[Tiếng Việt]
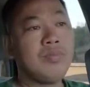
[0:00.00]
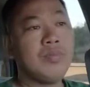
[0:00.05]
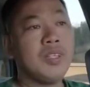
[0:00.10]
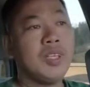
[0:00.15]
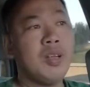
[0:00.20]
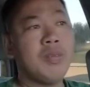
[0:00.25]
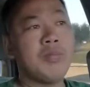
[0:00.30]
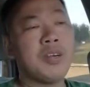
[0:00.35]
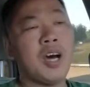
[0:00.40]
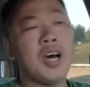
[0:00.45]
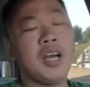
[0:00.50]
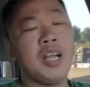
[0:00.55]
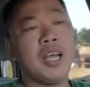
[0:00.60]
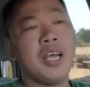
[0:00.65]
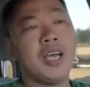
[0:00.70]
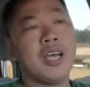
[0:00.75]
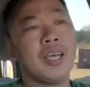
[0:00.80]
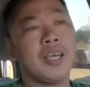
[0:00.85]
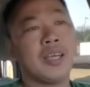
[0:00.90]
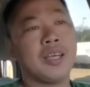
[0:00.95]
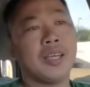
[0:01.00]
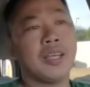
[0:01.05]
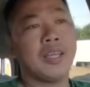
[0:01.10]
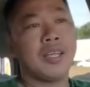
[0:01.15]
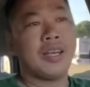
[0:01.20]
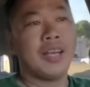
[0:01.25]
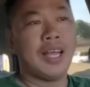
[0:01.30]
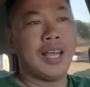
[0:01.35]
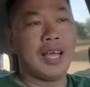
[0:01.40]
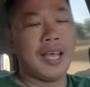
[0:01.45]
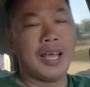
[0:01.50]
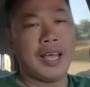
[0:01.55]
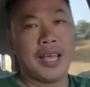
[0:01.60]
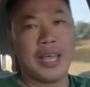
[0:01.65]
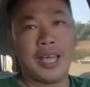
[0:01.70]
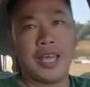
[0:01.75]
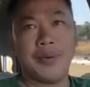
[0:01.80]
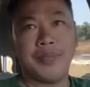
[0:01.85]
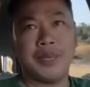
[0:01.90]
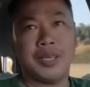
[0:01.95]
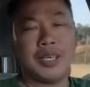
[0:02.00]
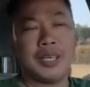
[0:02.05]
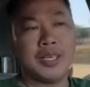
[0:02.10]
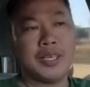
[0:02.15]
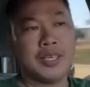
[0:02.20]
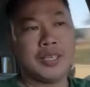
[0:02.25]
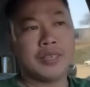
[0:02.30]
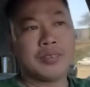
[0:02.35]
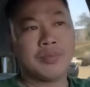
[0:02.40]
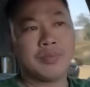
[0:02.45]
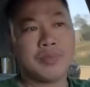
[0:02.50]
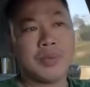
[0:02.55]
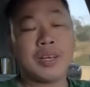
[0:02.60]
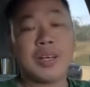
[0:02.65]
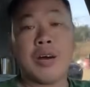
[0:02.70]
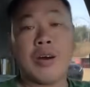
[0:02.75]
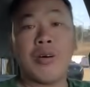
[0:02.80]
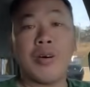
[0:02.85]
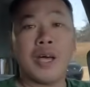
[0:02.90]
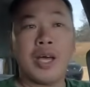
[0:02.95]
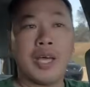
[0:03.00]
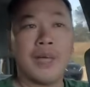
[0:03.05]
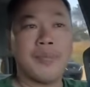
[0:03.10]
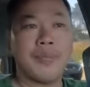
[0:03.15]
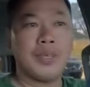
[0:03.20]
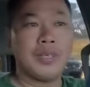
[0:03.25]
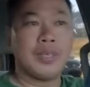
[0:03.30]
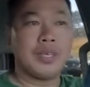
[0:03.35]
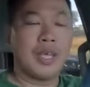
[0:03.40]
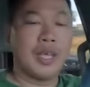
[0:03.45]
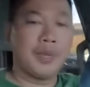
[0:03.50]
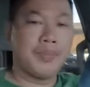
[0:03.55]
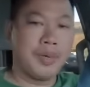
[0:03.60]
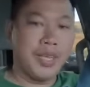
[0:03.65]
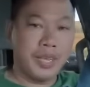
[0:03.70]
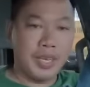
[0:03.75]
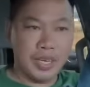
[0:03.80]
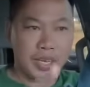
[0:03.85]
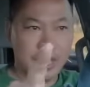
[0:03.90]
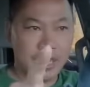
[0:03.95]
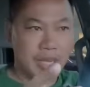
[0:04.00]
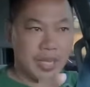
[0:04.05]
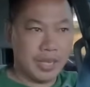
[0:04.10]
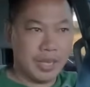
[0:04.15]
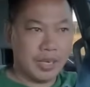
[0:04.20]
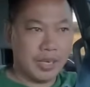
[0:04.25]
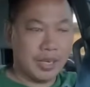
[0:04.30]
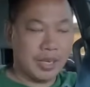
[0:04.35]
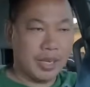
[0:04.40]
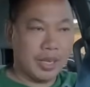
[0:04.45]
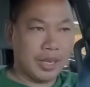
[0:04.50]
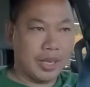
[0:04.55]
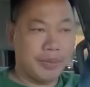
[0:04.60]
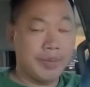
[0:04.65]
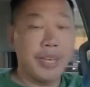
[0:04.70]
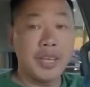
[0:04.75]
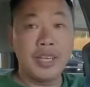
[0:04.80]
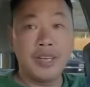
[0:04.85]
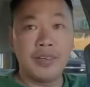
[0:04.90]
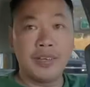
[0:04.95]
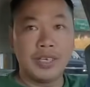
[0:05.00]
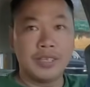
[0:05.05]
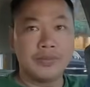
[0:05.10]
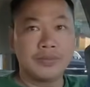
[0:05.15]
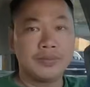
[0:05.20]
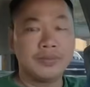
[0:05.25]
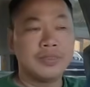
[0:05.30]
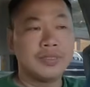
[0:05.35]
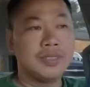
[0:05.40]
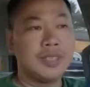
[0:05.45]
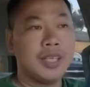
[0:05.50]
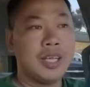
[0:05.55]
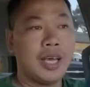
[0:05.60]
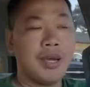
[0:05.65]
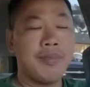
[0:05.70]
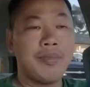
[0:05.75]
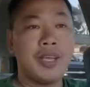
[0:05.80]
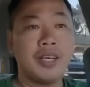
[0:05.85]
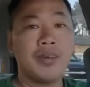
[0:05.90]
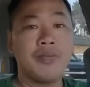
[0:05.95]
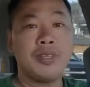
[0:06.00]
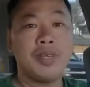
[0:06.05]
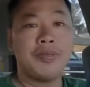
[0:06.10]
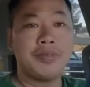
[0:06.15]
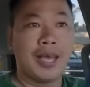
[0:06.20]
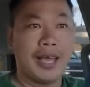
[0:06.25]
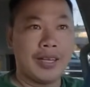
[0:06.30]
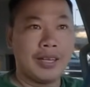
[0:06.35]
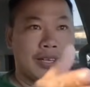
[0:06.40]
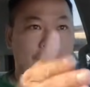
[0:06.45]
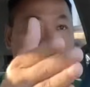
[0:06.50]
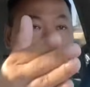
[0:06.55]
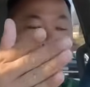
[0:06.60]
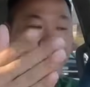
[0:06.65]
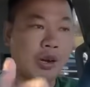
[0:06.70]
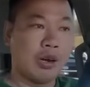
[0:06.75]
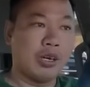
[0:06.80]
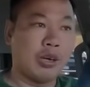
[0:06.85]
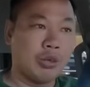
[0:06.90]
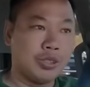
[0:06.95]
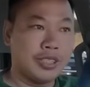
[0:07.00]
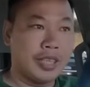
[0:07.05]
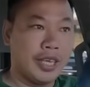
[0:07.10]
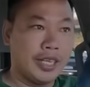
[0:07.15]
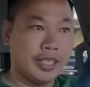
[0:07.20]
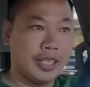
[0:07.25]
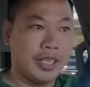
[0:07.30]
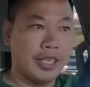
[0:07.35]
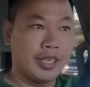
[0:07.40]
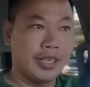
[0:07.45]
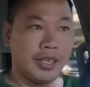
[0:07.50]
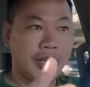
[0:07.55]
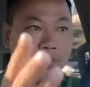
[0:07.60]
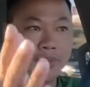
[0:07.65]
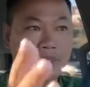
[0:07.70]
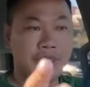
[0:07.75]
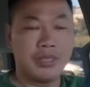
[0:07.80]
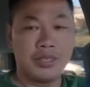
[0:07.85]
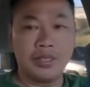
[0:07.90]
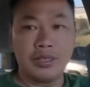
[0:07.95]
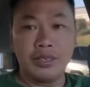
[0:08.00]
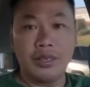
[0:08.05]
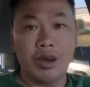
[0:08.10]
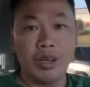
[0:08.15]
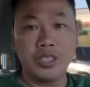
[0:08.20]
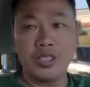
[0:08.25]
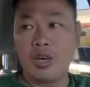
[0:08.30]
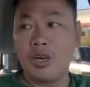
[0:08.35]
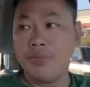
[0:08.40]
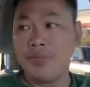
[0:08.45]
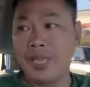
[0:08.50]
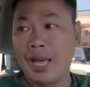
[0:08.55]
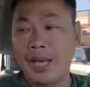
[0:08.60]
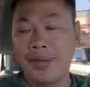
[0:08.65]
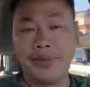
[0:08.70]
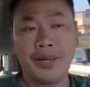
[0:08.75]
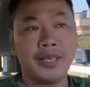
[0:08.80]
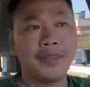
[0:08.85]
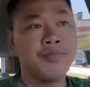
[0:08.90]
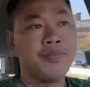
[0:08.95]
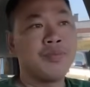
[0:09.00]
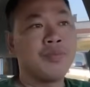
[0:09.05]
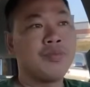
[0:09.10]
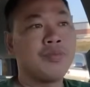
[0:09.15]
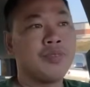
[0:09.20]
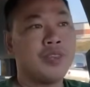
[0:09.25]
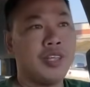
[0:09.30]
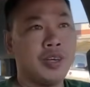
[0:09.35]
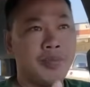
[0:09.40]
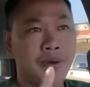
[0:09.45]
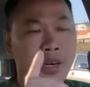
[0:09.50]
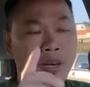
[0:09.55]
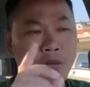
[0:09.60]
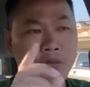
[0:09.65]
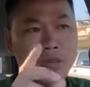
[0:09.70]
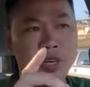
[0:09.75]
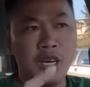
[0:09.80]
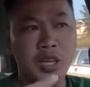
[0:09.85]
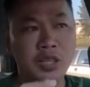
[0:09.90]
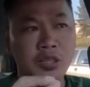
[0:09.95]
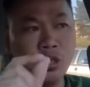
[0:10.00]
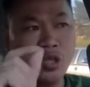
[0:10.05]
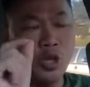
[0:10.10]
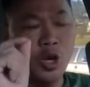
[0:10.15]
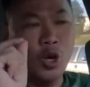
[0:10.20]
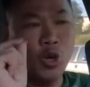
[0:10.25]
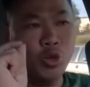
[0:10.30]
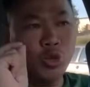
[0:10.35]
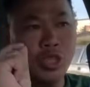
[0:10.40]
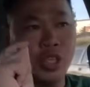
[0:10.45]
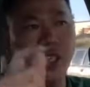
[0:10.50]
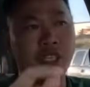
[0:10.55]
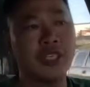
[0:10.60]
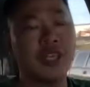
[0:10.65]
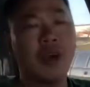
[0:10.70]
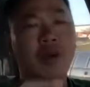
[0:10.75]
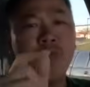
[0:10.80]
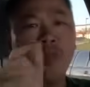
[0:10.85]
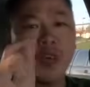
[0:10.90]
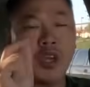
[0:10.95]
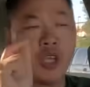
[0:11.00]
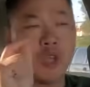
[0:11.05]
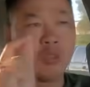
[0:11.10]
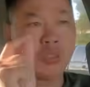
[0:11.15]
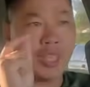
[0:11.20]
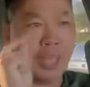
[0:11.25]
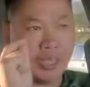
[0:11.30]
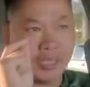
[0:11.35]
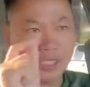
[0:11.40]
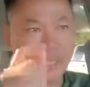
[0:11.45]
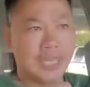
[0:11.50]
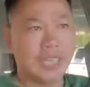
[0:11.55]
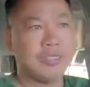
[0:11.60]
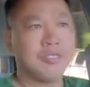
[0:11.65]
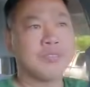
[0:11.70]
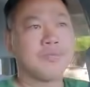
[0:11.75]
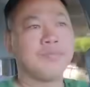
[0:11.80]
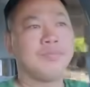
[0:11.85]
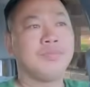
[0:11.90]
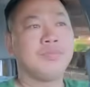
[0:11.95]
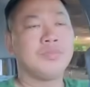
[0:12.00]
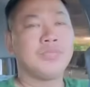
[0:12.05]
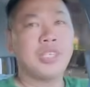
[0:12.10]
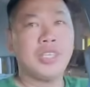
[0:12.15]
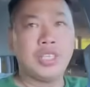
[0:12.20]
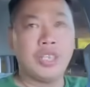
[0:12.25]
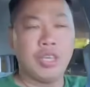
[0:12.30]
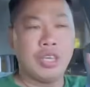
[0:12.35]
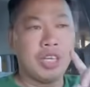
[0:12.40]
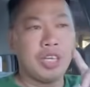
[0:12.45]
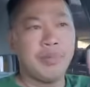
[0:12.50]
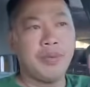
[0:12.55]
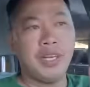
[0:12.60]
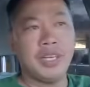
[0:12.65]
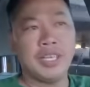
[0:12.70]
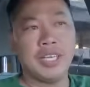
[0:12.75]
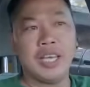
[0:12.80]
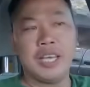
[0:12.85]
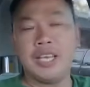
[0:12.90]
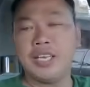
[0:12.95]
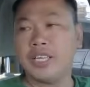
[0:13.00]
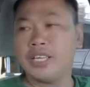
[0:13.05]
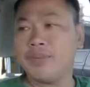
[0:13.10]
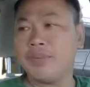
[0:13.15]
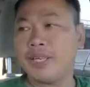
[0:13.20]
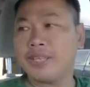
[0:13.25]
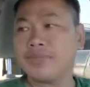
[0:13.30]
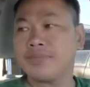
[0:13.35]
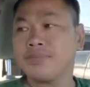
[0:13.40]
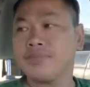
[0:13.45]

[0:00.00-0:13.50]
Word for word: lúc đó đó là em uh, bắt đầu em uh, em đi ra em đi đúng không em đi cũng như em chạy đậu, đậu xe thì ờ, em đổi sớm chạy mà nhưng mà lúc đó vô tình không hiểu tại sao cái chuyện này mới là ghê nè các bạn